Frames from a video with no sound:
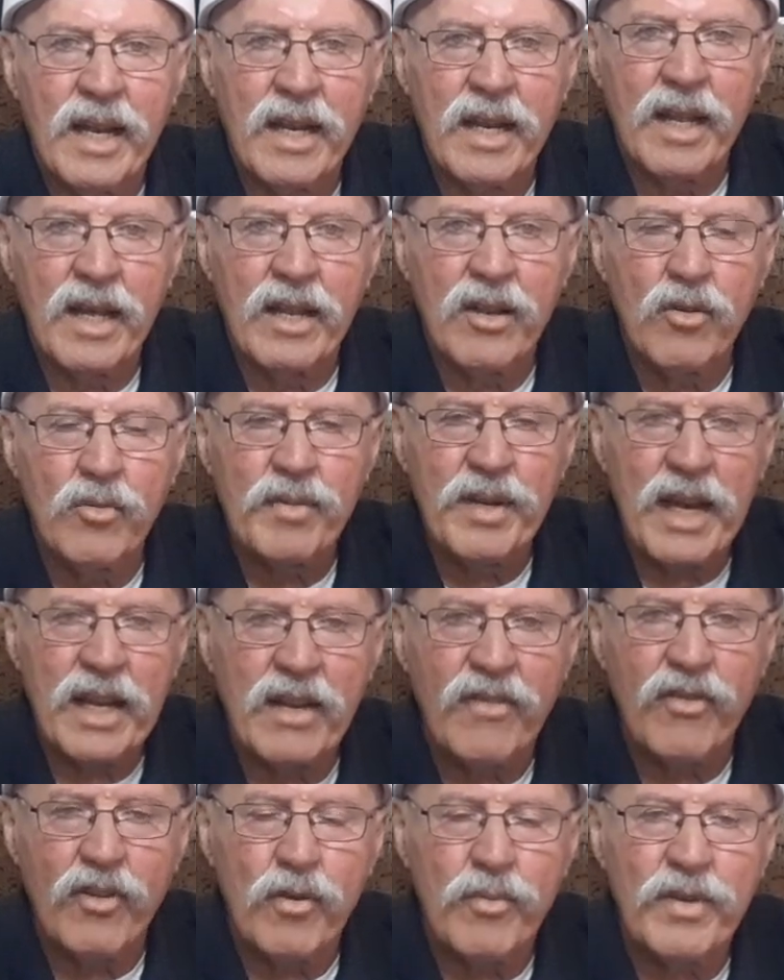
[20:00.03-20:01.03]

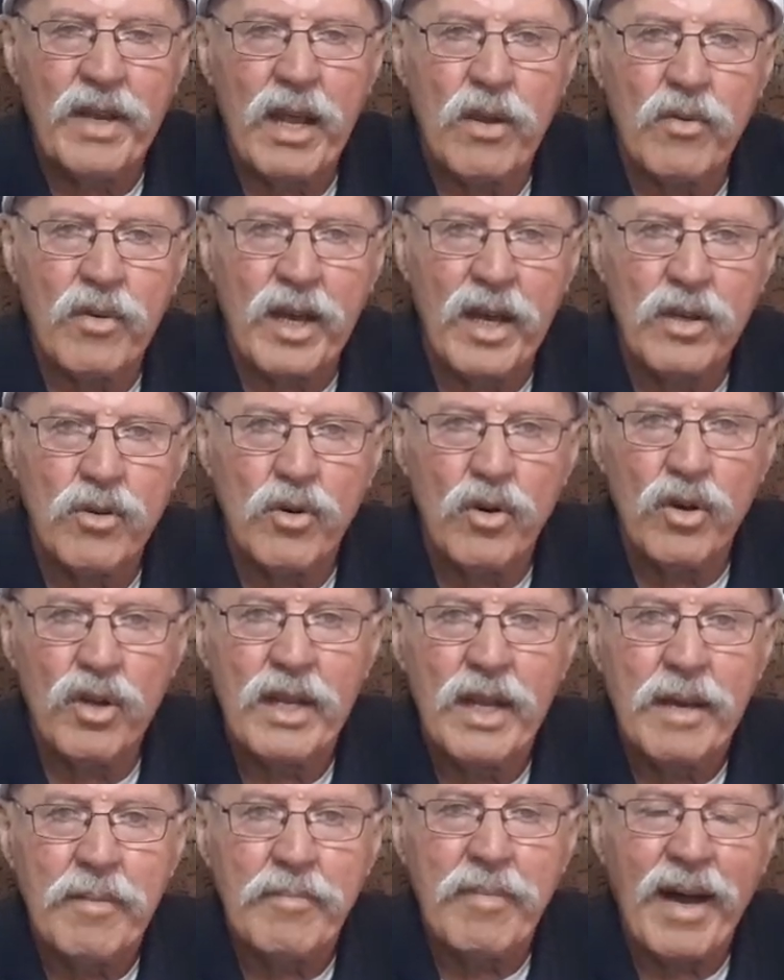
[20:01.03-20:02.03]
اللبناني في لبنان وإن كان
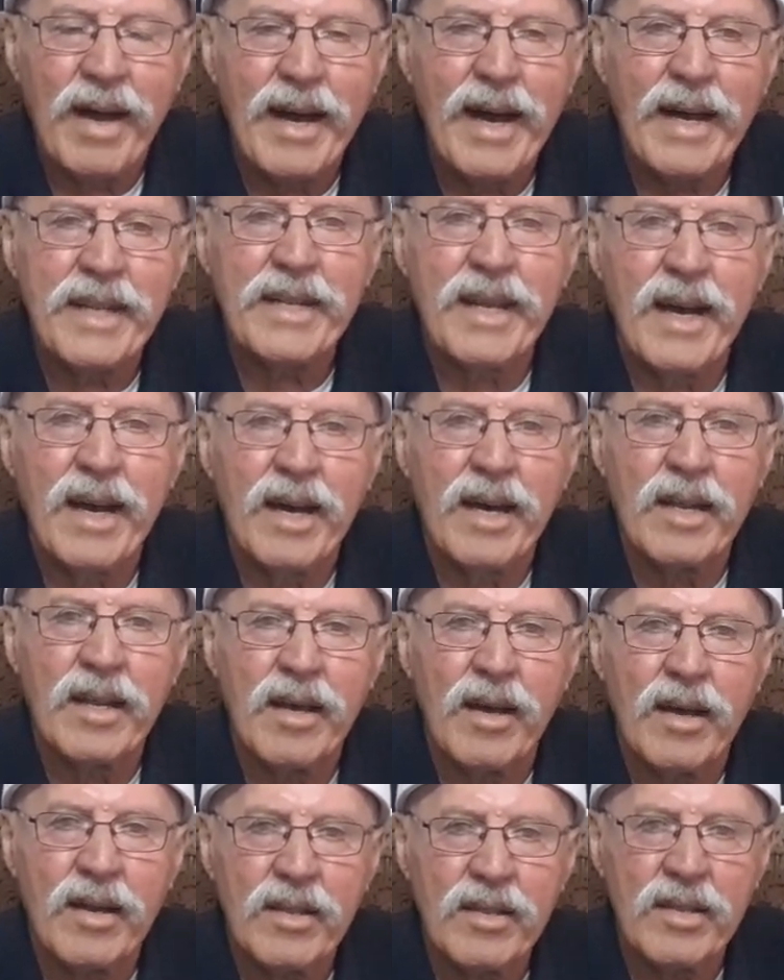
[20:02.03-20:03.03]
هون بقائنا
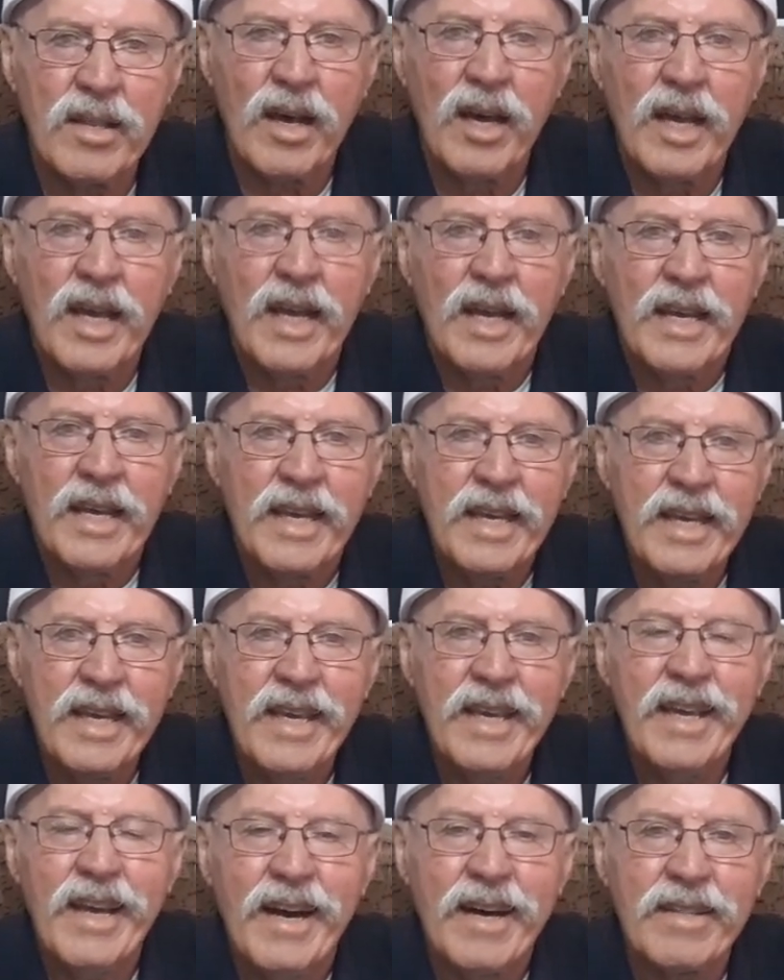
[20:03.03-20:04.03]
على أرضنا
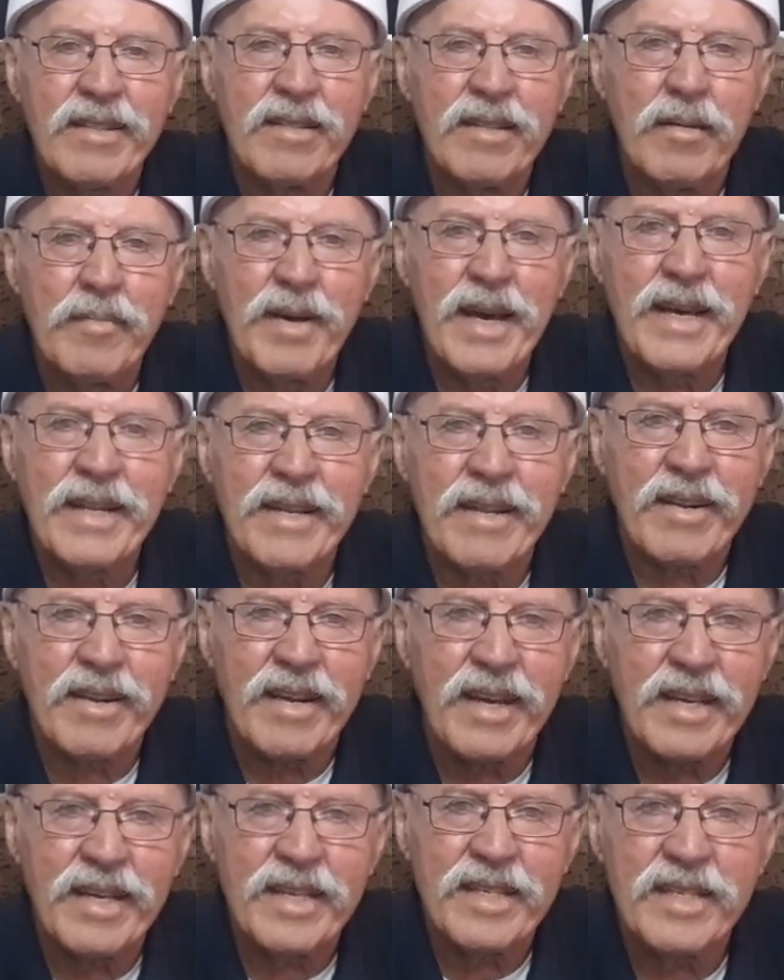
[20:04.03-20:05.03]
هي الضمان
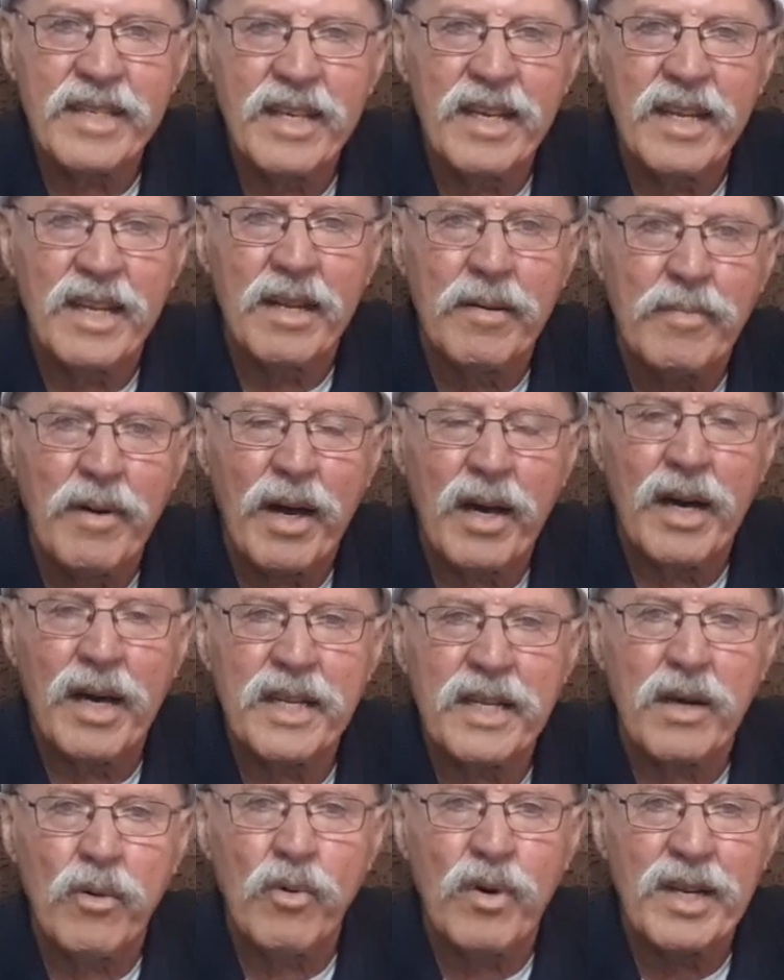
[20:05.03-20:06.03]
الرئيسي
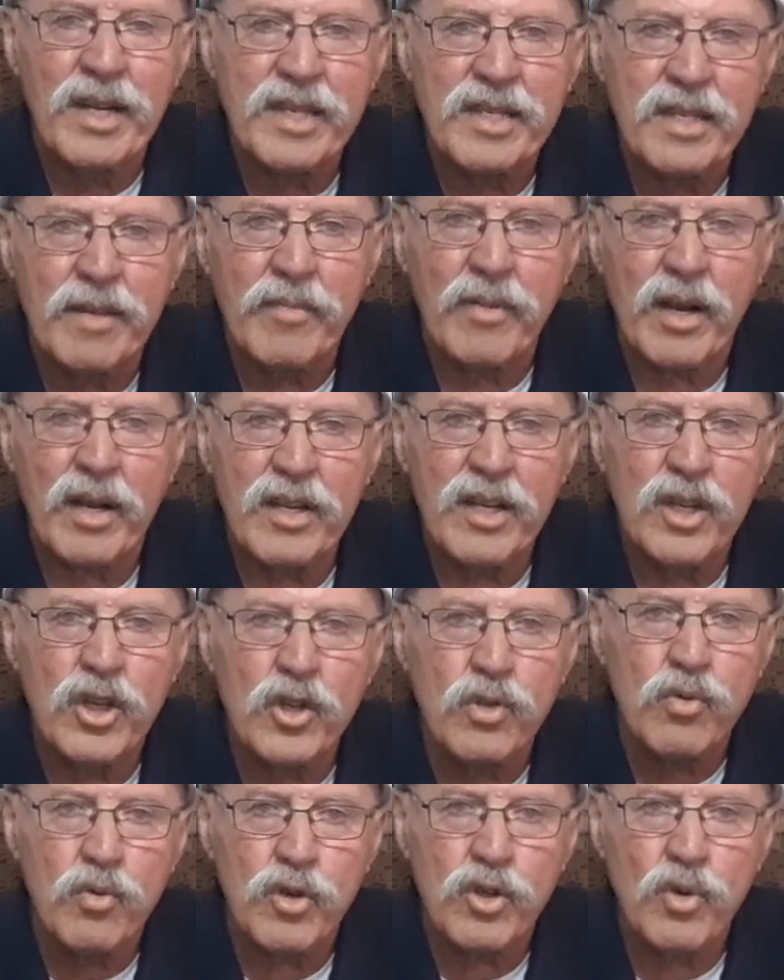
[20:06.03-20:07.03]
لبقائنا
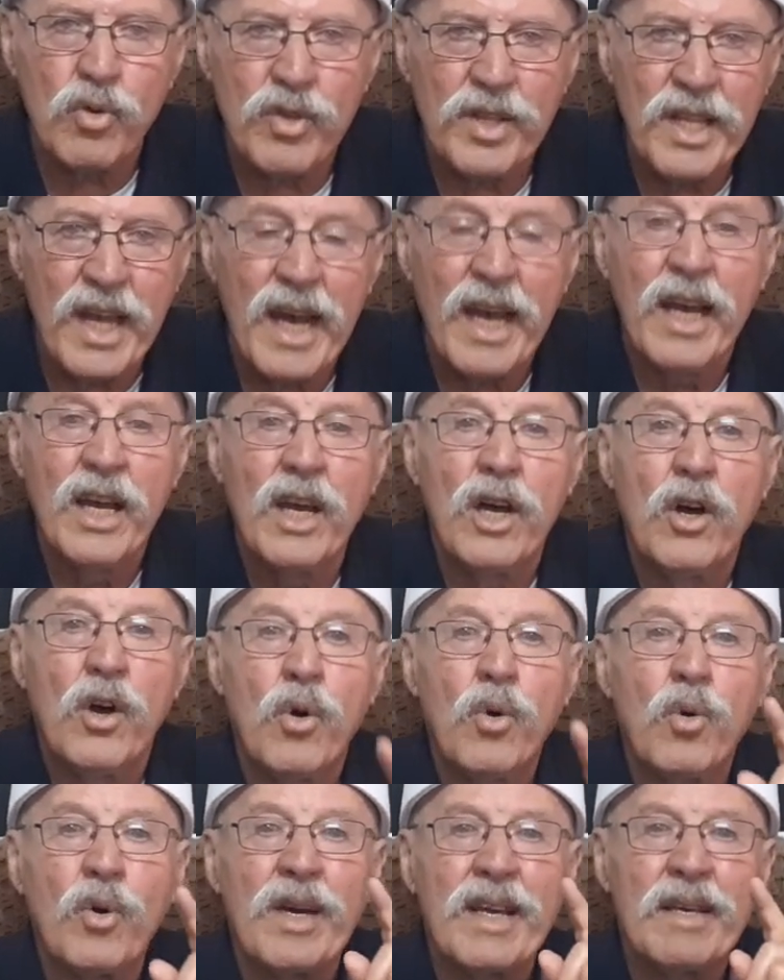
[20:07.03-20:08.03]
والاستمرارية وجودنا
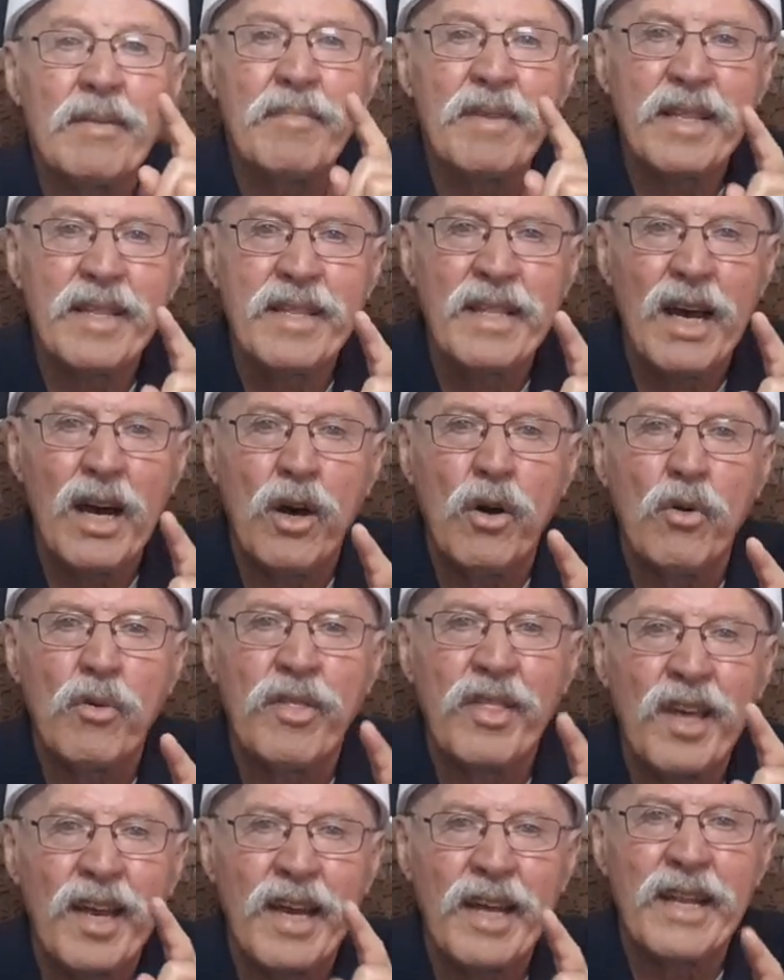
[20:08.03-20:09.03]
وقيمتنا
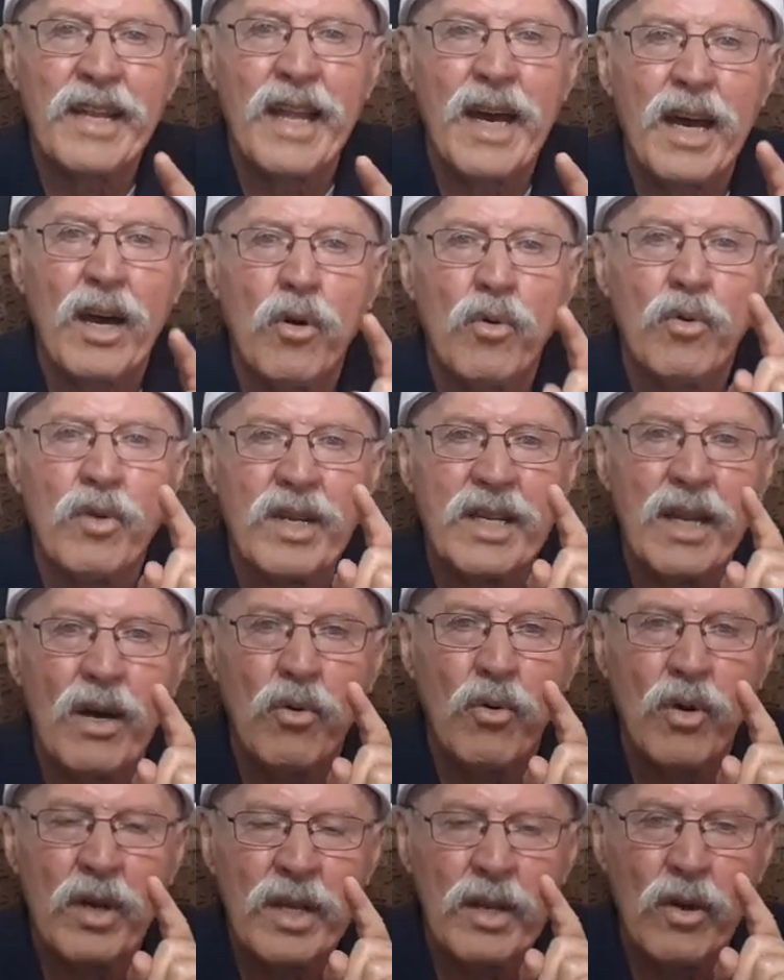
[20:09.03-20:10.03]
وثقلنا والنوع